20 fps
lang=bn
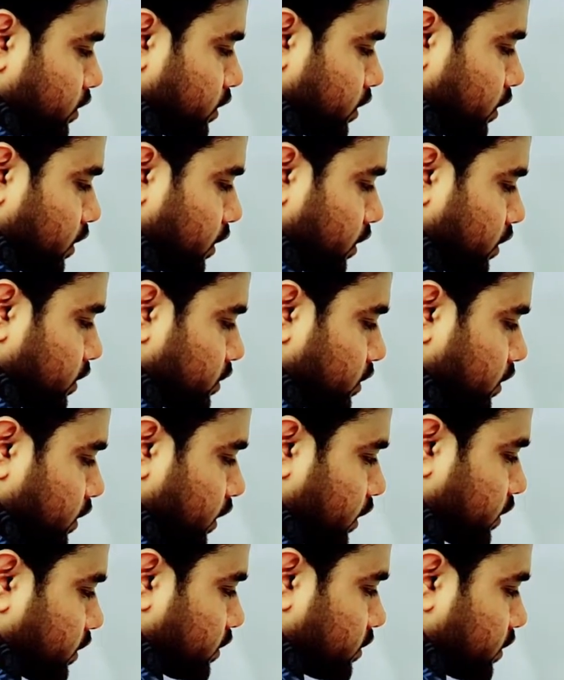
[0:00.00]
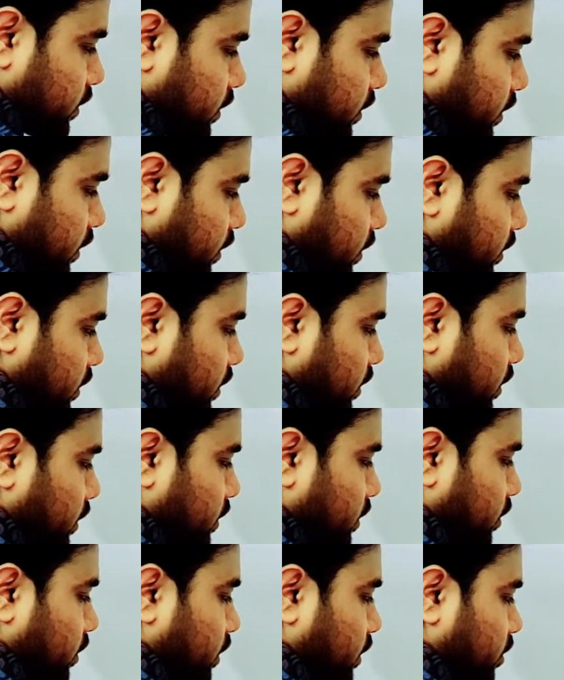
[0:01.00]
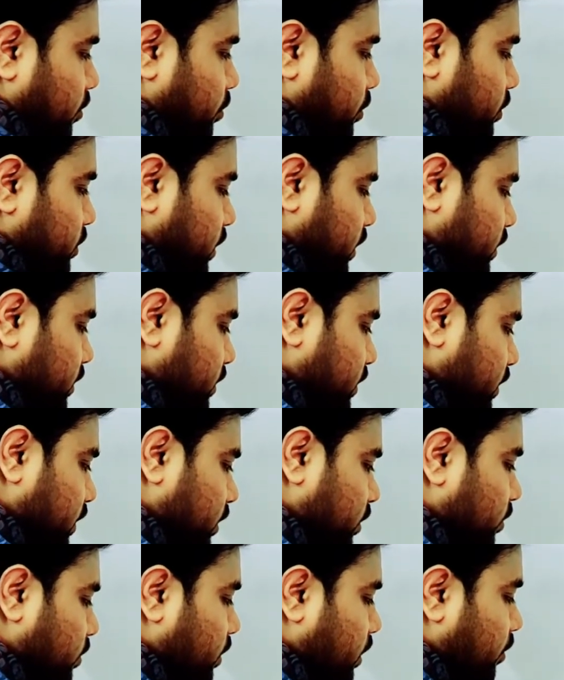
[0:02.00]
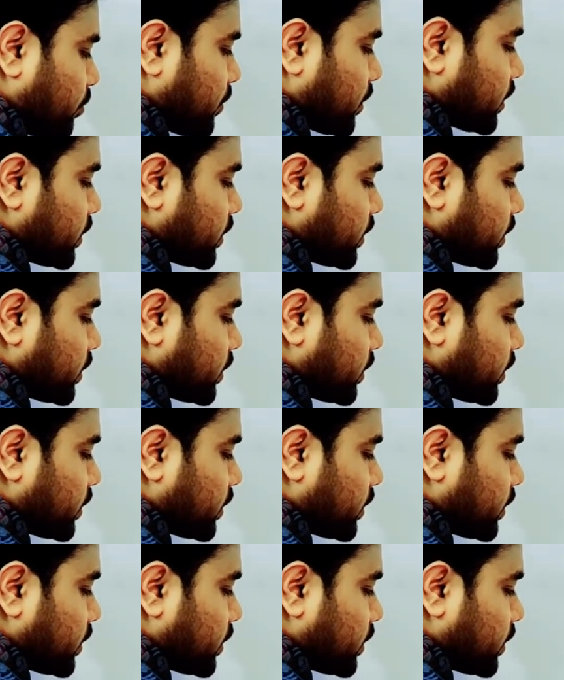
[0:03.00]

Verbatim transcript: এই যে এখানে যে দেখতেছে এটা তাহলে এটা মুসাই দিলেও